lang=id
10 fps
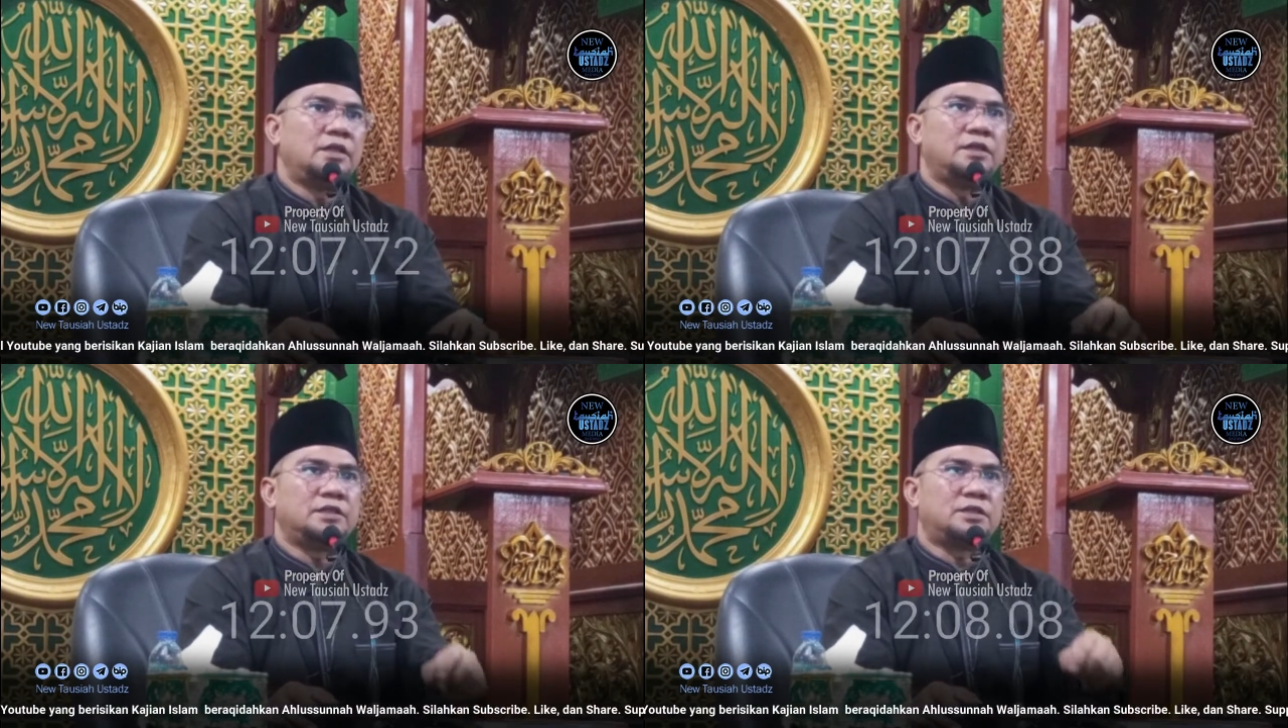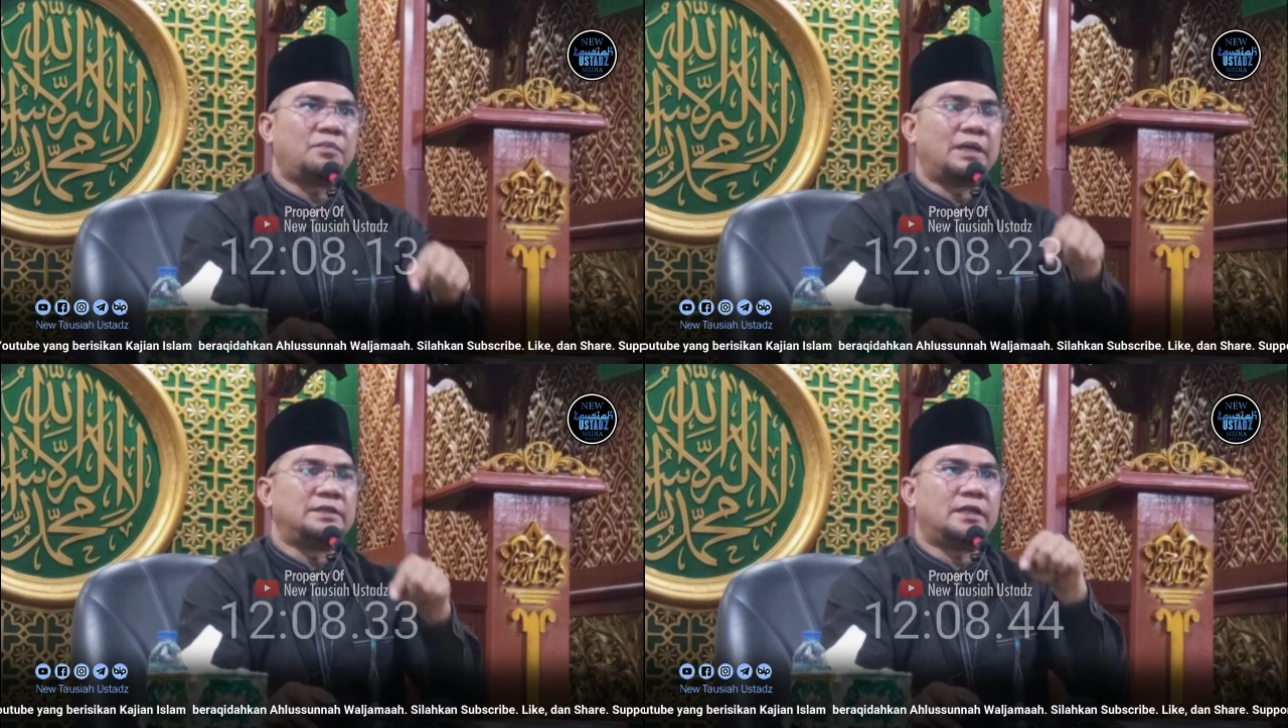Jadi
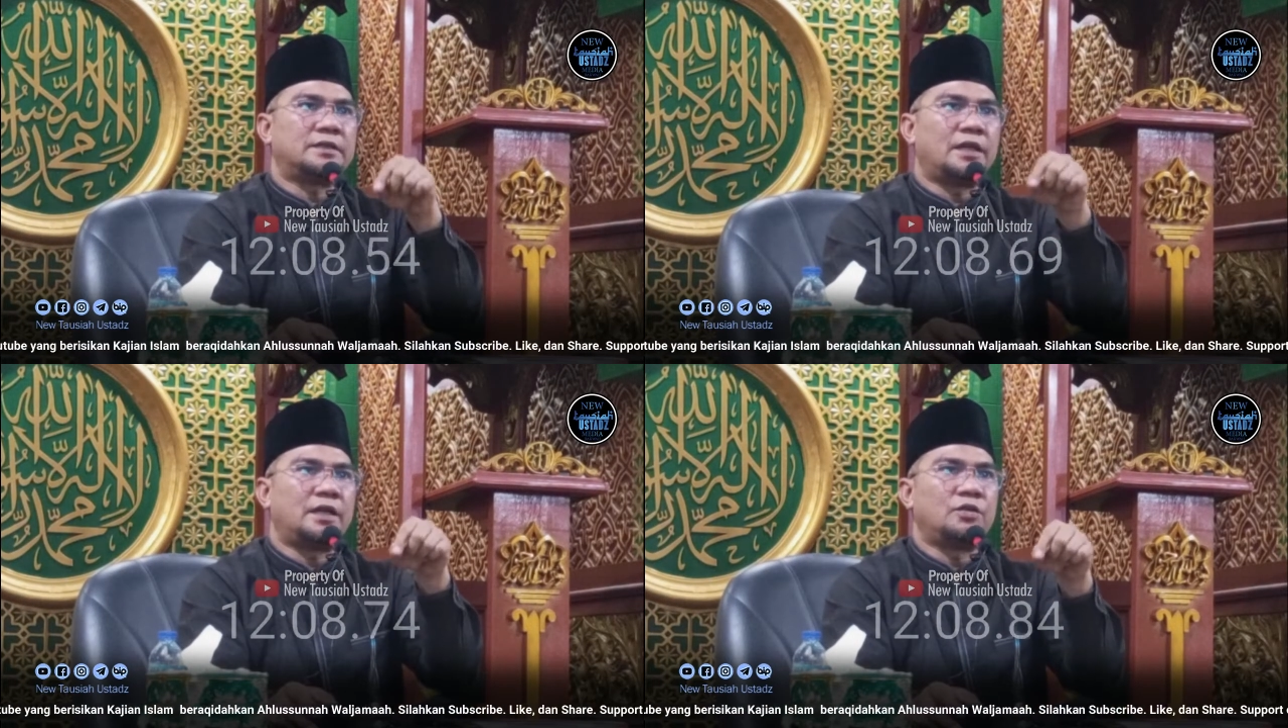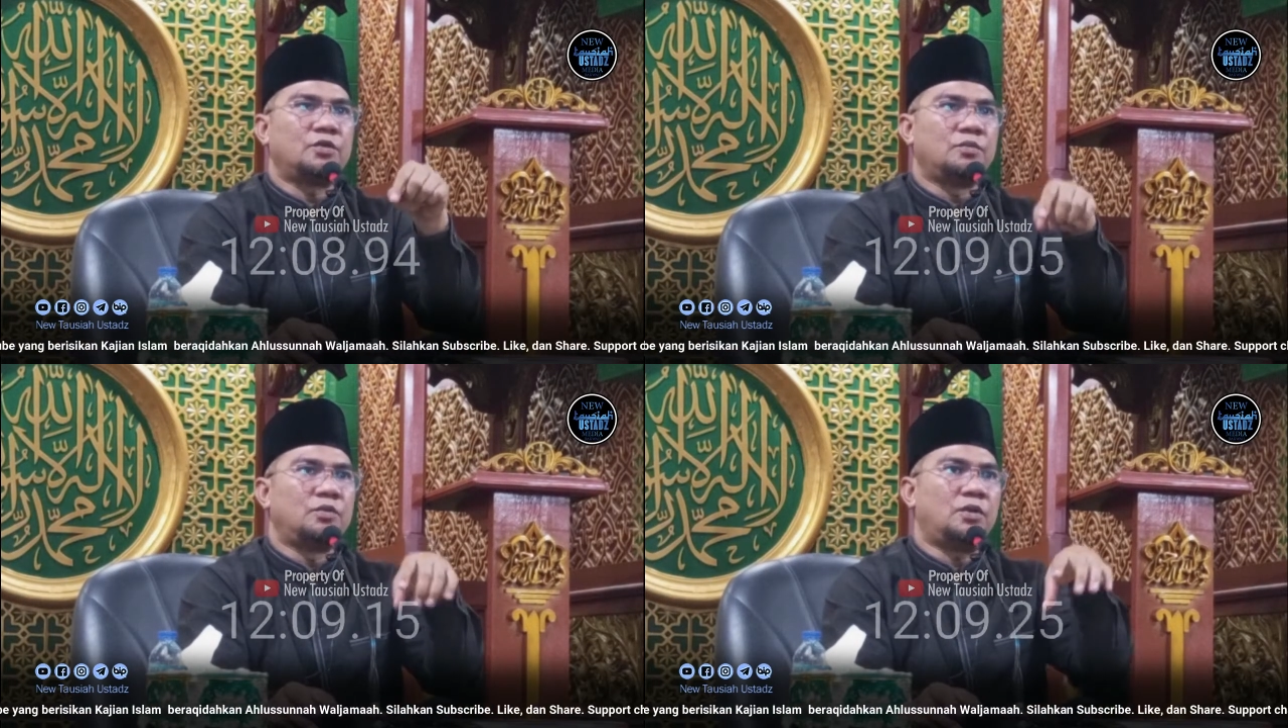sepanjang
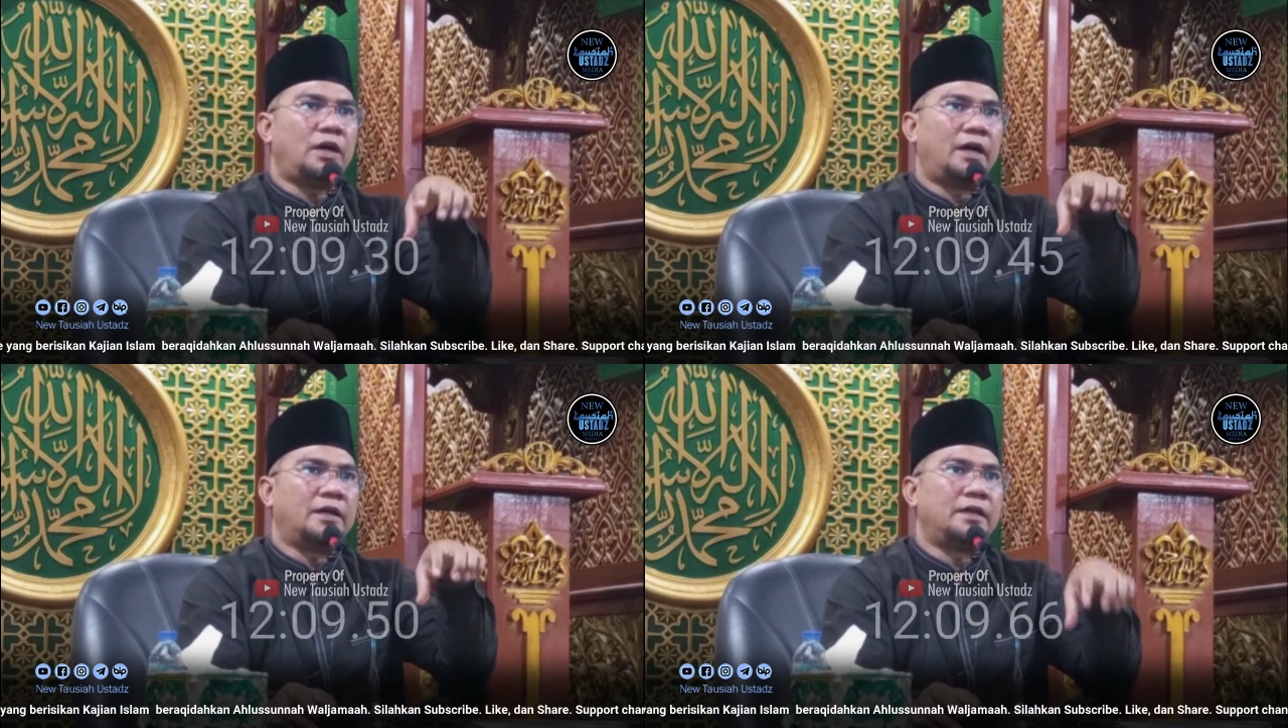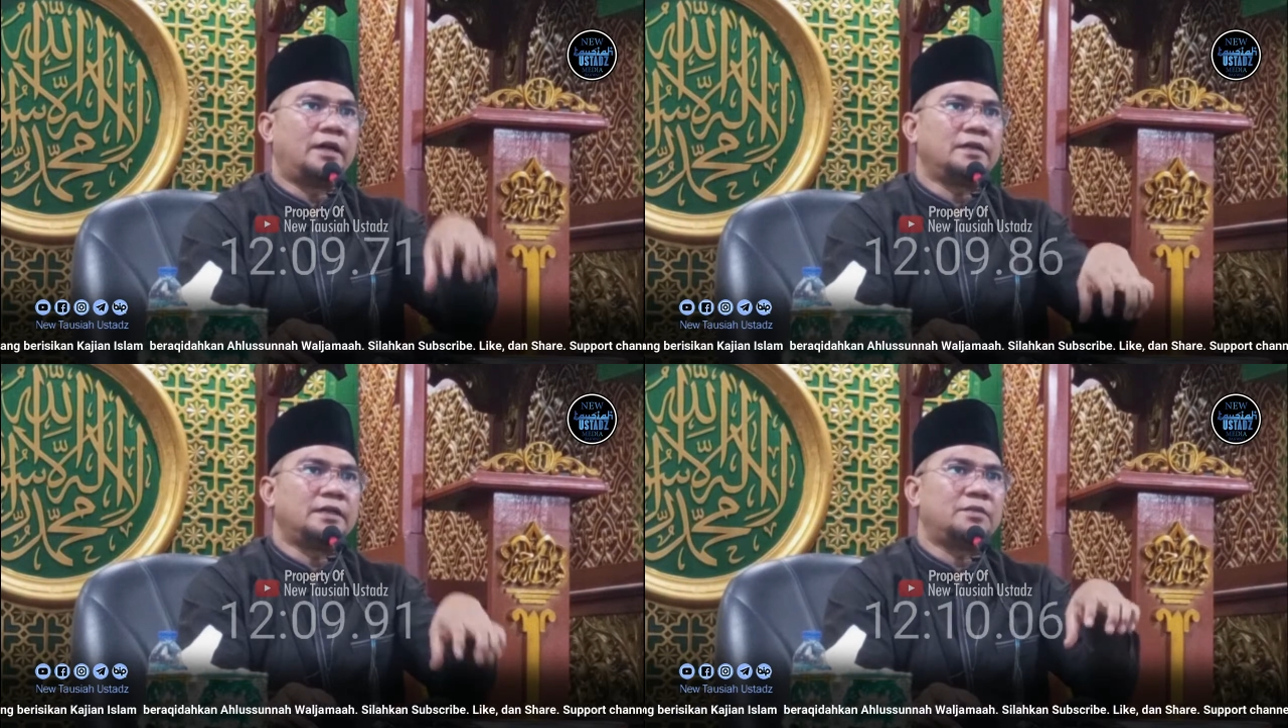jalan tuh Bu,
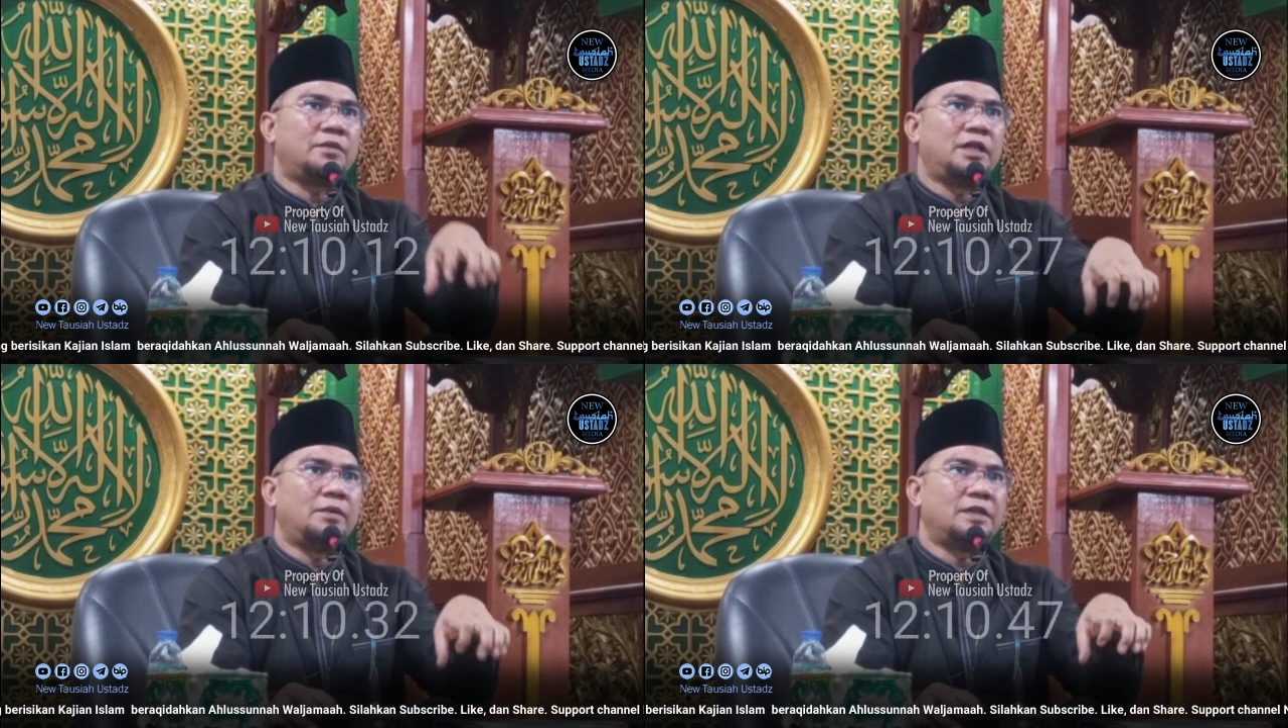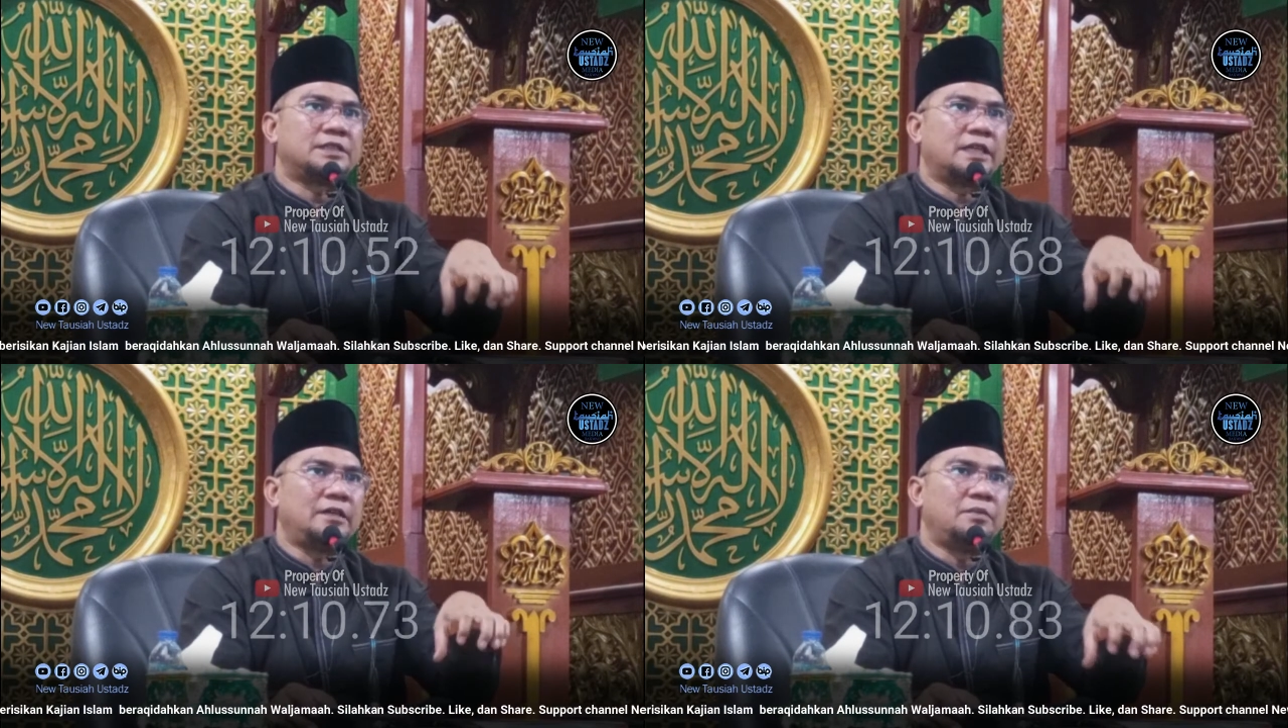anaknya yang
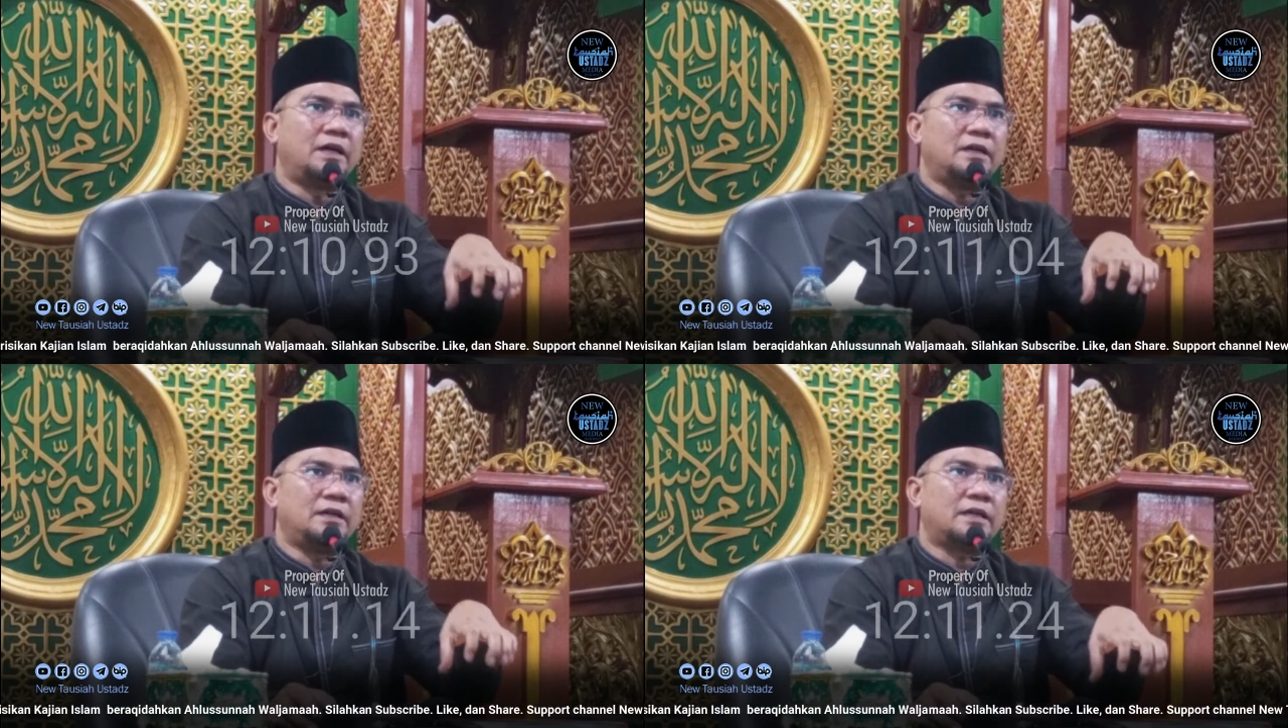bernama Saima,